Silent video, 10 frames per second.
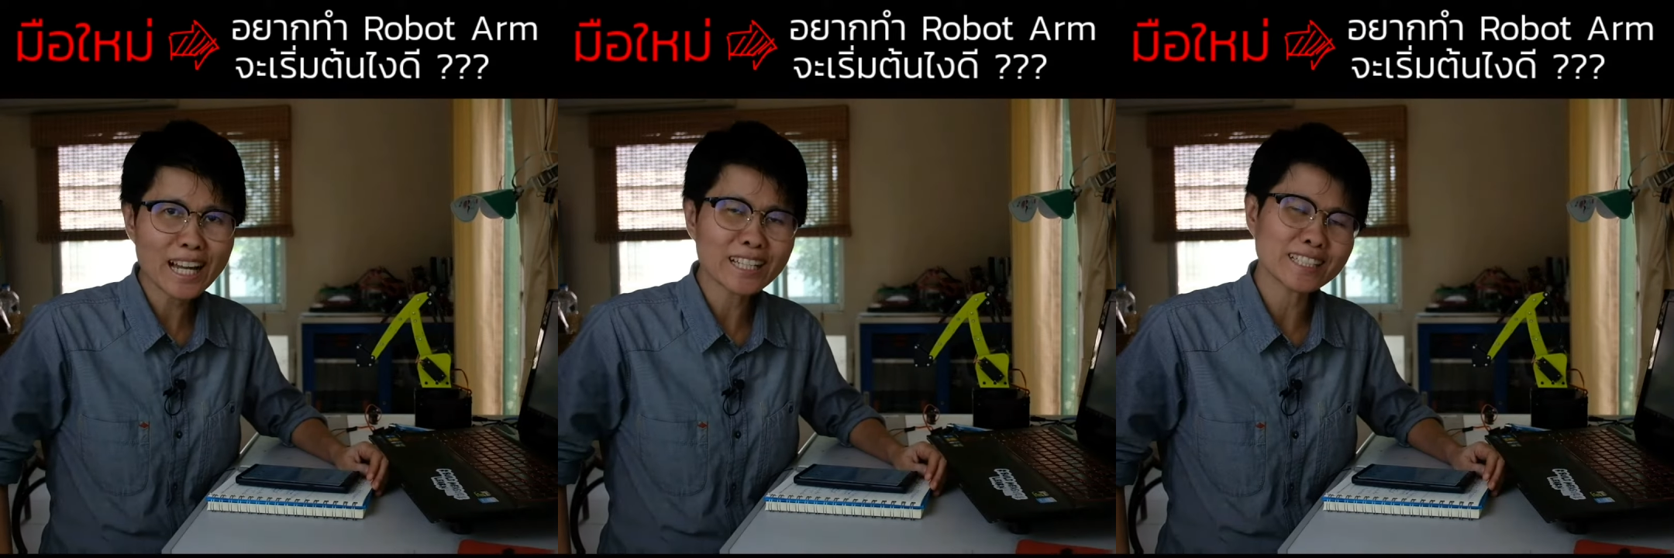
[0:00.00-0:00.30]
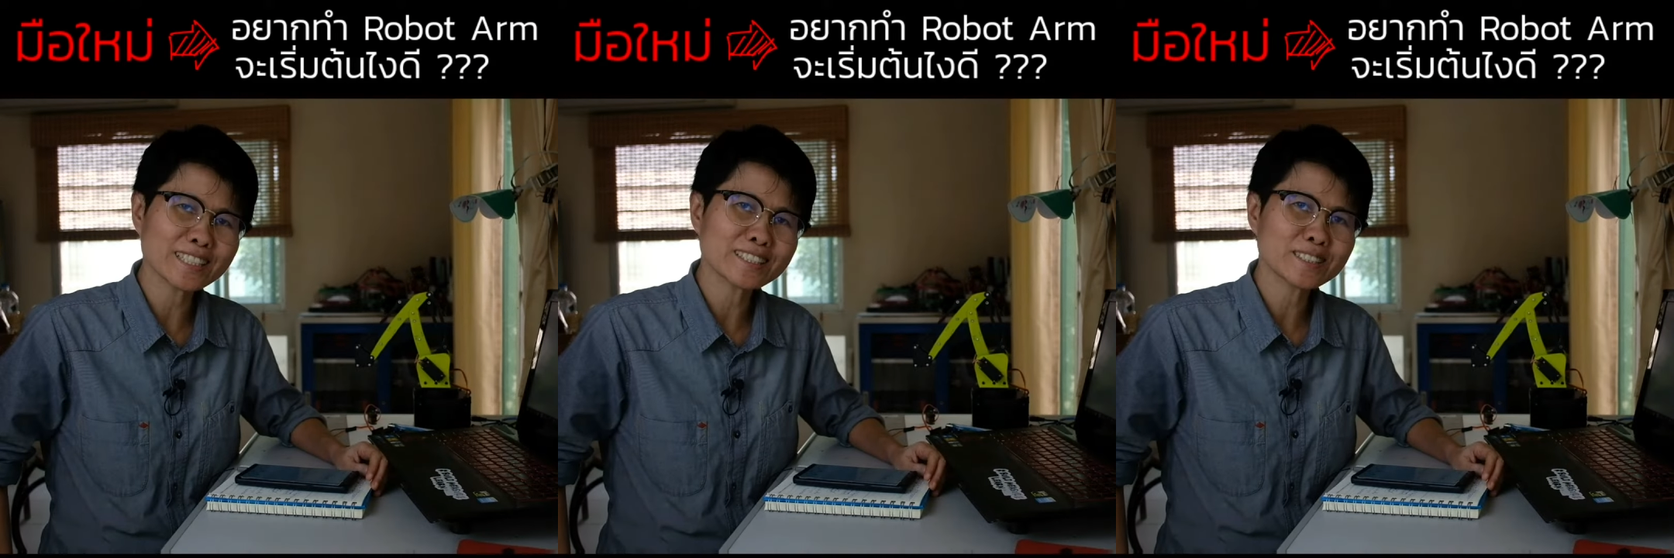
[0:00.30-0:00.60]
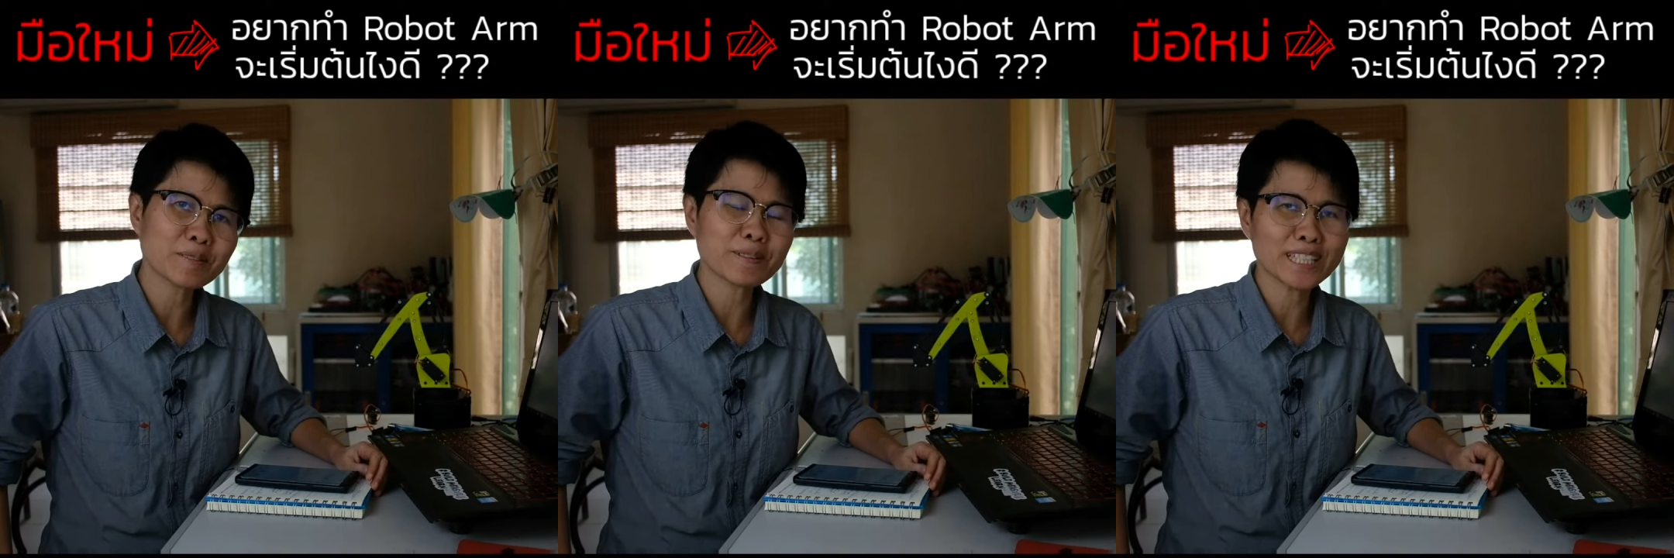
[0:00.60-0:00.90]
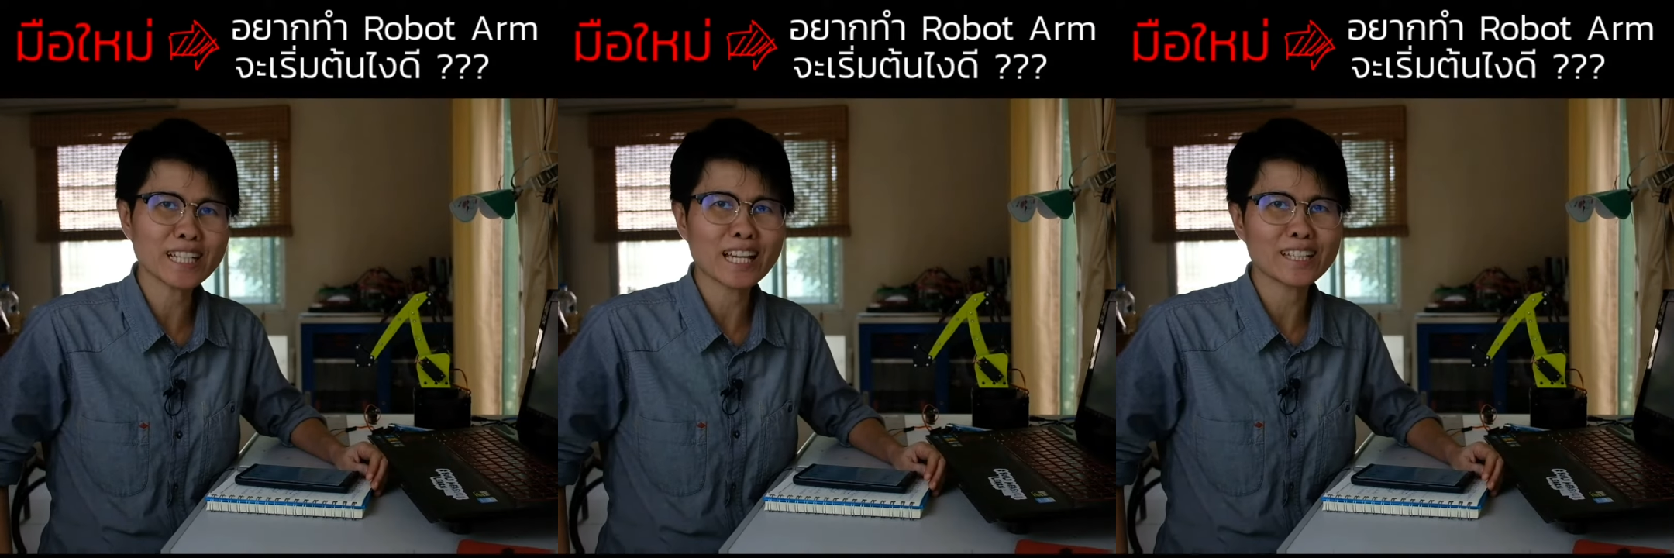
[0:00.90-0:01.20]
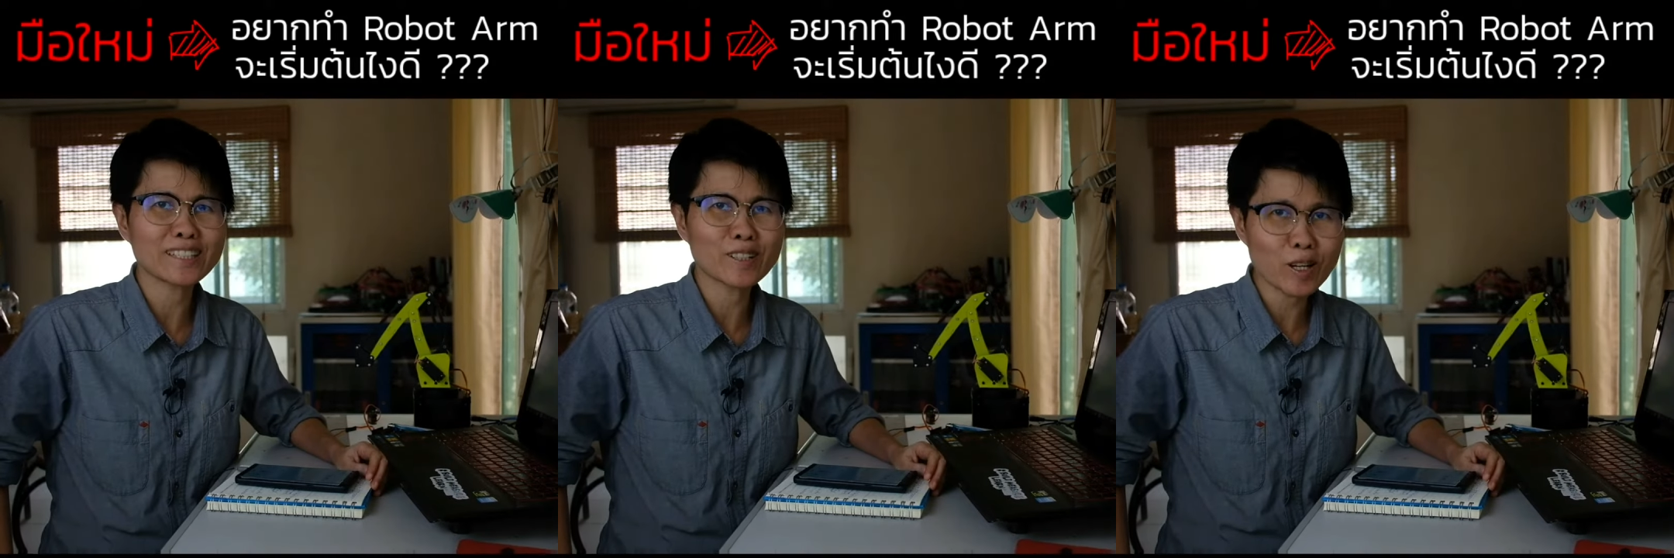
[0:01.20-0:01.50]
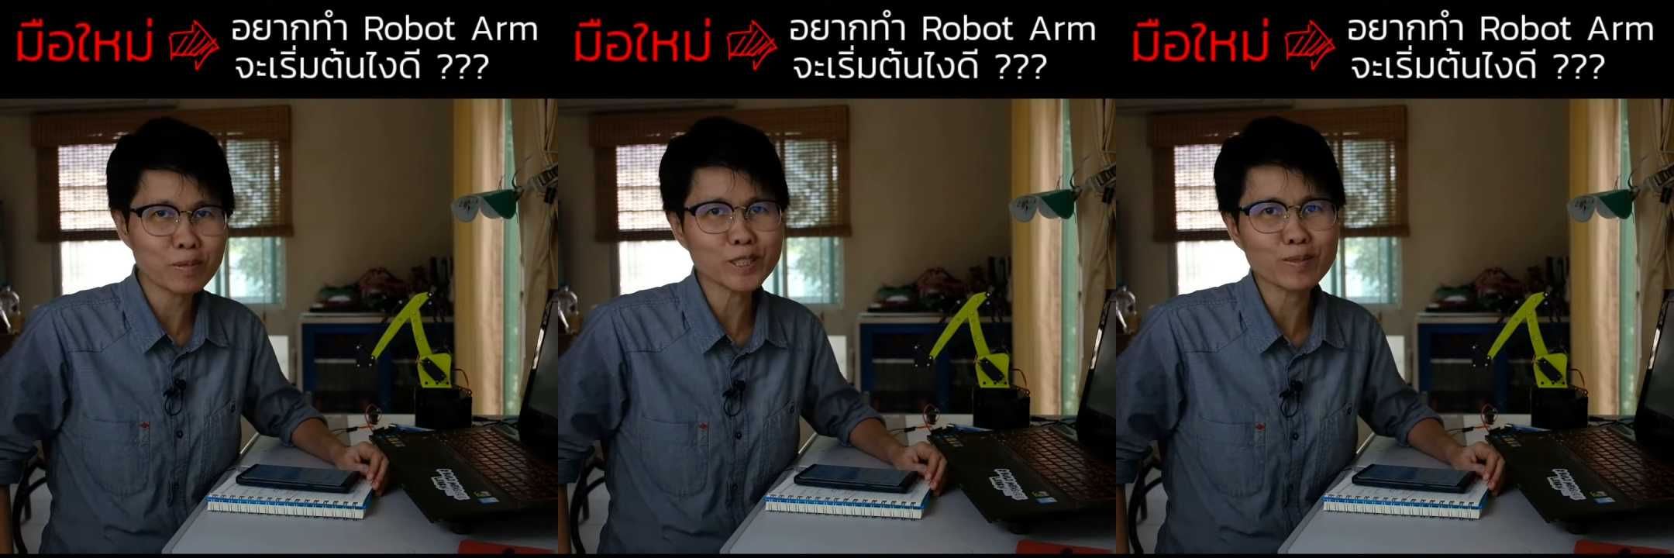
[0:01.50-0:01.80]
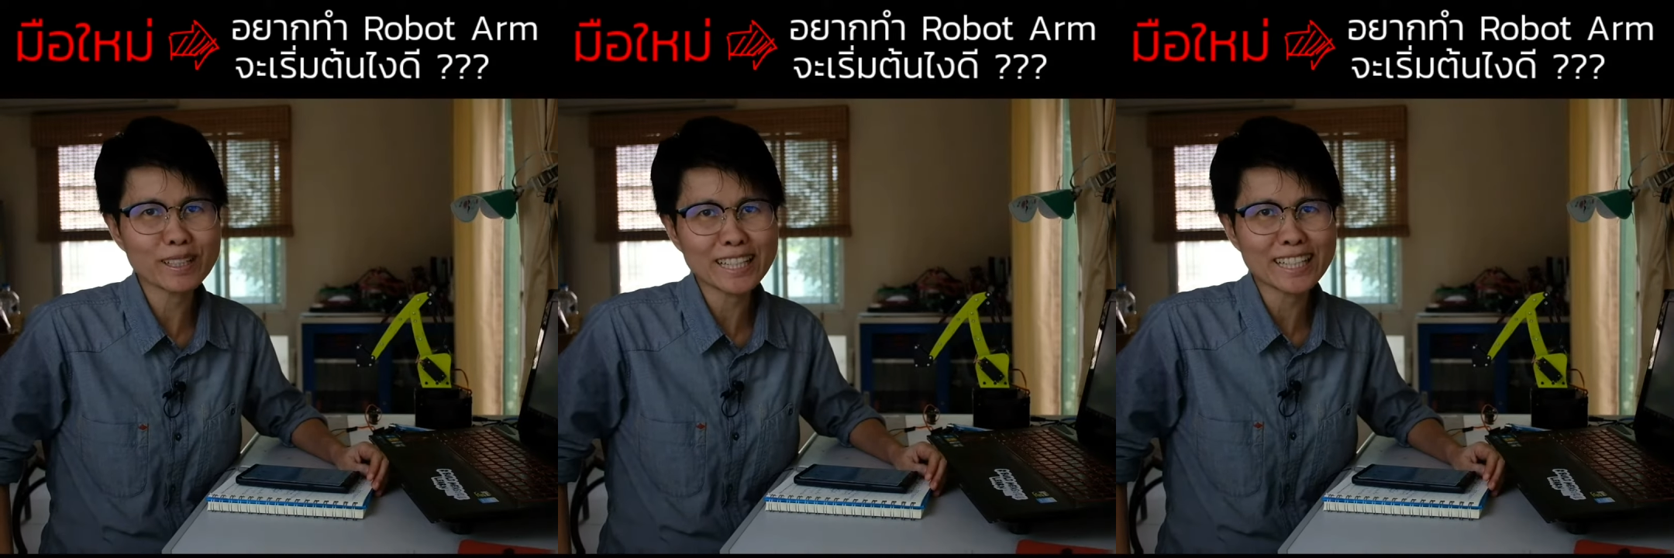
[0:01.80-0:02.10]
ง่ายๆ จะเป็นยังไงเดี๋ยวเราไป
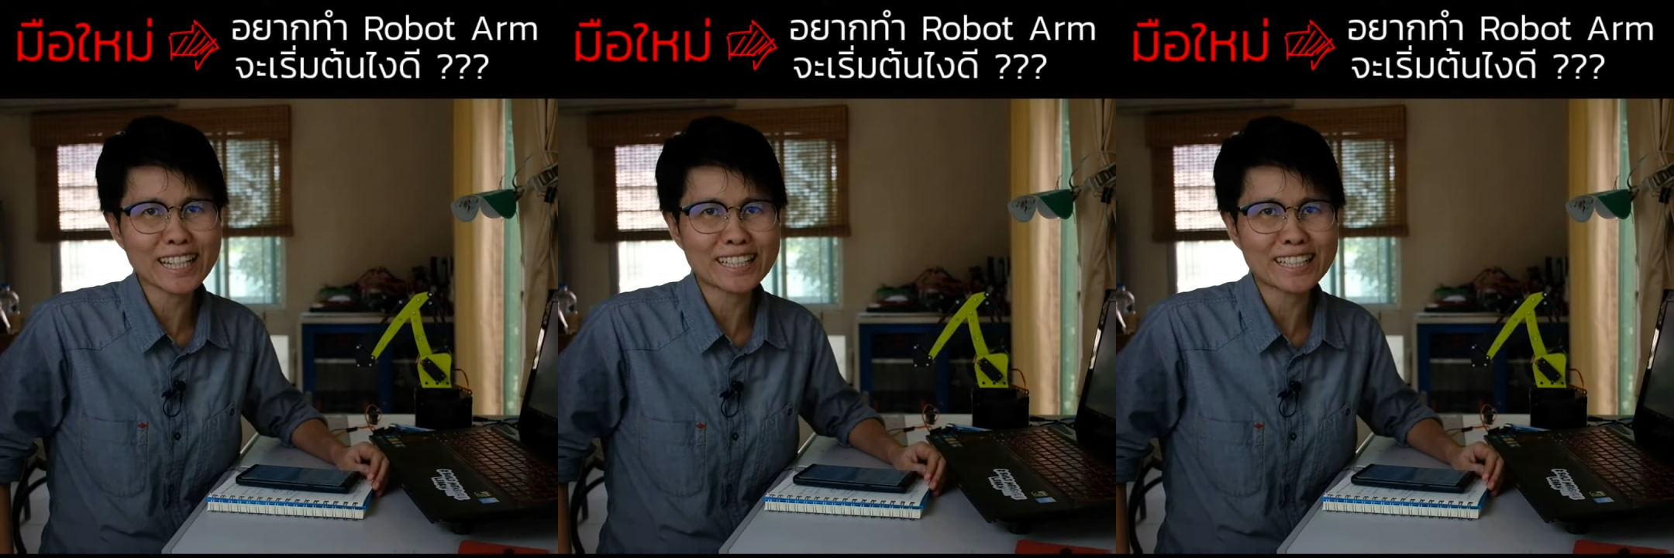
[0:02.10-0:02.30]
ชมกันเลย